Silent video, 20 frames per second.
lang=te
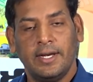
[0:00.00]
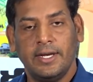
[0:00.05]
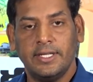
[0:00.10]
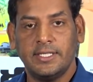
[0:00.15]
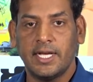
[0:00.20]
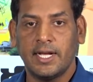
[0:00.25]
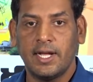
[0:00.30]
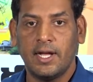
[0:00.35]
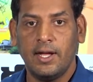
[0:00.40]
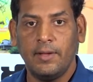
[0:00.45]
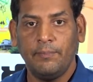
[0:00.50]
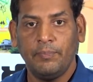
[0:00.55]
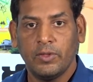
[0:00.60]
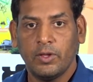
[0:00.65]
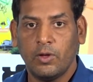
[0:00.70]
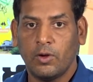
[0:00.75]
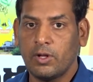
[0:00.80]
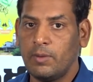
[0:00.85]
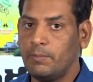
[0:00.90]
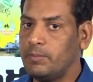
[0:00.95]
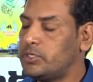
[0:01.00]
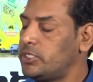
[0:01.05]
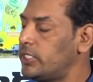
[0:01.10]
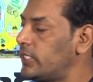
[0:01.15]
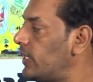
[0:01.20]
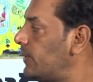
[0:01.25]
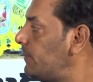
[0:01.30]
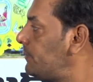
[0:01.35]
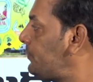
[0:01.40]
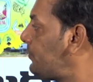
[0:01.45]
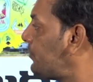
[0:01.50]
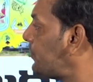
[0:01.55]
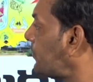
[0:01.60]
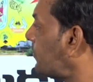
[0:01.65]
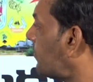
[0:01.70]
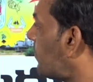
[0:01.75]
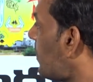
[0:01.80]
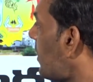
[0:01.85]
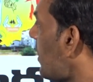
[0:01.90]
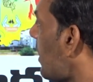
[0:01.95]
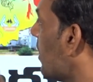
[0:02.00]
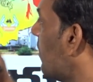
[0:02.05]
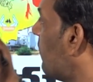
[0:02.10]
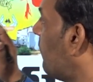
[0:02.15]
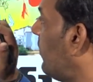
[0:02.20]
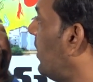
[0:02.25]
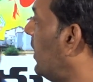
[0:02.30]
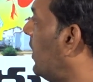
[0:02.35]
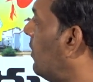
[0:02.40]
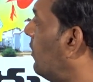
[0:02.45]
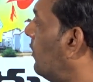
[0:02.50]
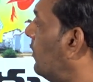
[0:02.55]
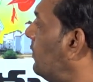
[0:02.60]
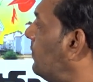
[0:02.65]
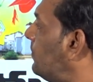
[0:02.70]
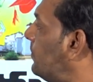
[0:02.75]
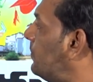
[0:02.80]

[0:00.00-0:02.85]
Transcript: నిజంగా ఒక ముచ్చట వీళ్ళు